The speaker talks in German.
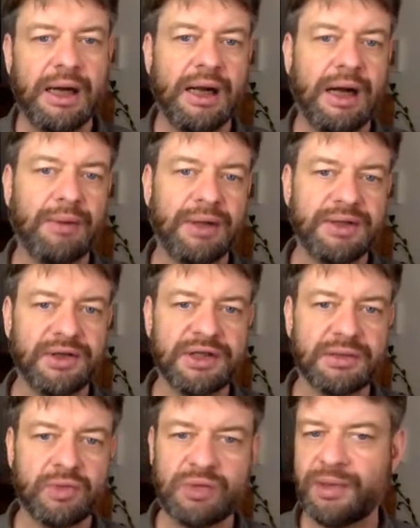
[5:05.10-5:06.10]
Aber
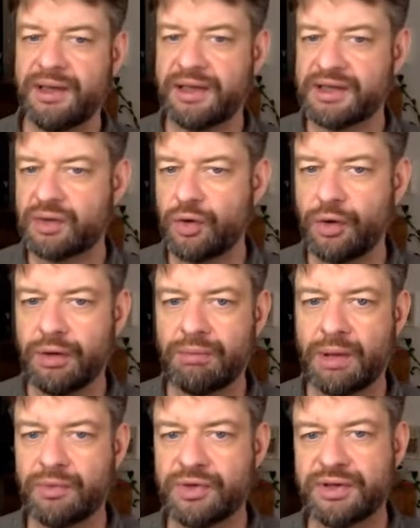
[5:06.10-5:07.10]
ansonsten muss man nichts düngen,
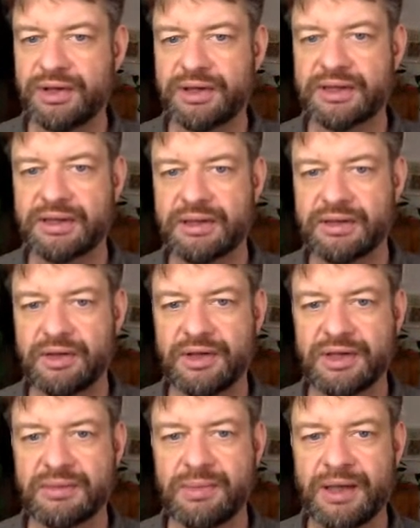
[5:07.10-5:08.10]
man muss nichts
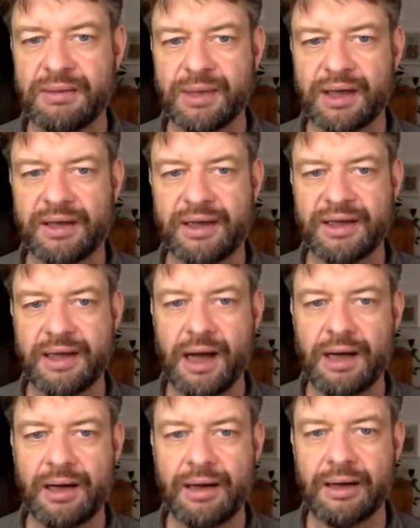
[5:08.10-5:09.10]
sonst machen. Man kann da
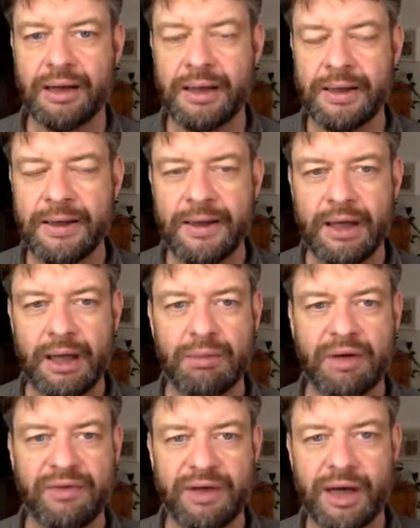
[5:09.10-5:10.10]
jahrelang
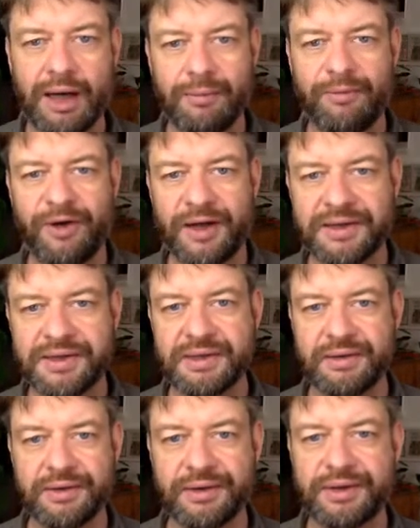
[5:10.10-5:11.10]
immer wieder
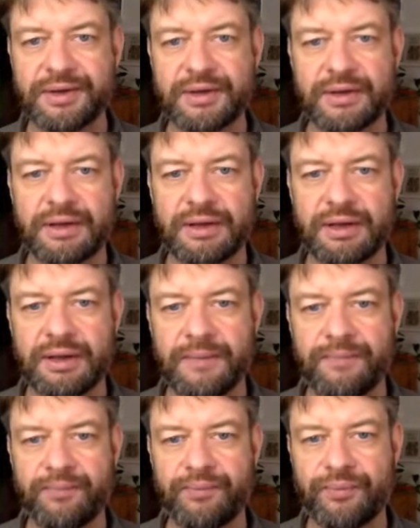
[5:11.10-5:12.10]
anpflanzen und
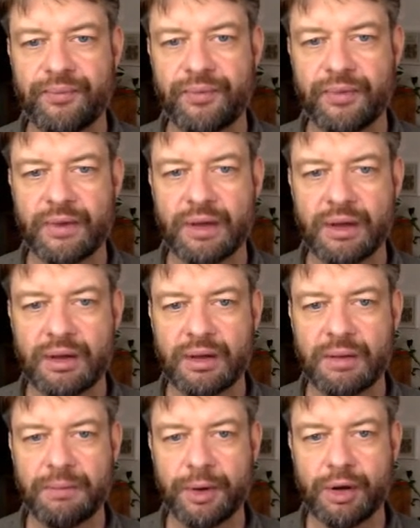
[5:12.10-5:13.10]
ähm,
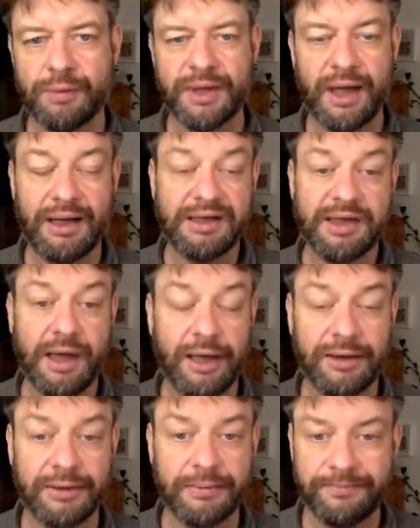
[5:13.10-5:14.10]
bekommt herrliche
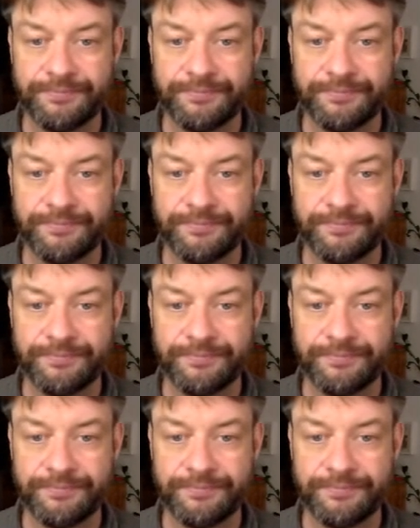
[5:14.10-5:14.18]
Ernten.